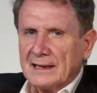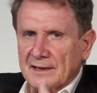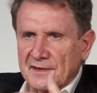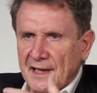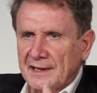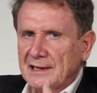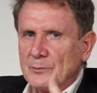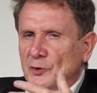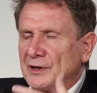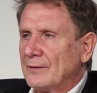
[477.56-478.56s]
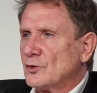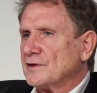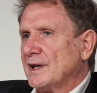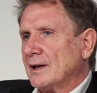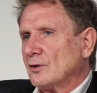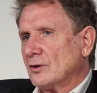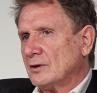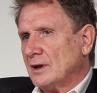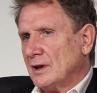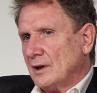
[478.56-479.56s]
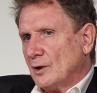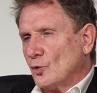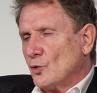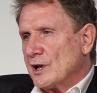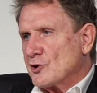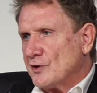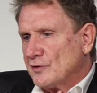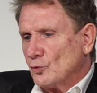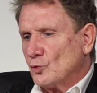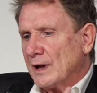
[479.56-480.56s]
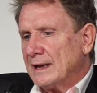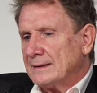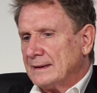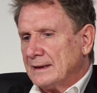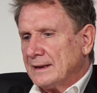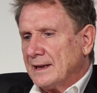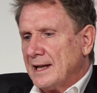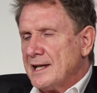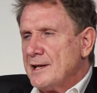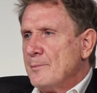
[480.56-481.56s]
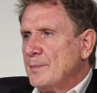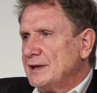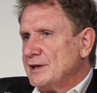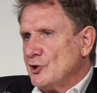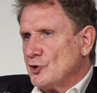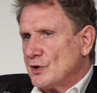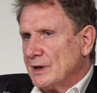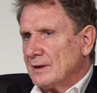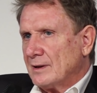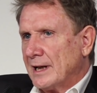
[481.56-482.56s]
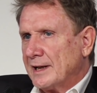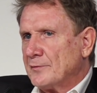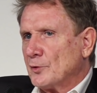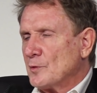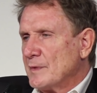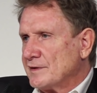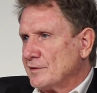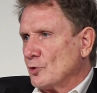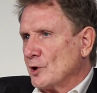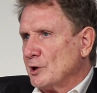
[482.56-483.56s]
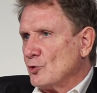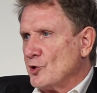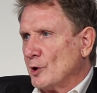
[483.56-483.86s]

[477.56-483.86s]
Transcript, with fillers: dal VII-VIII secolo una cesura che impedisce la riformazione di un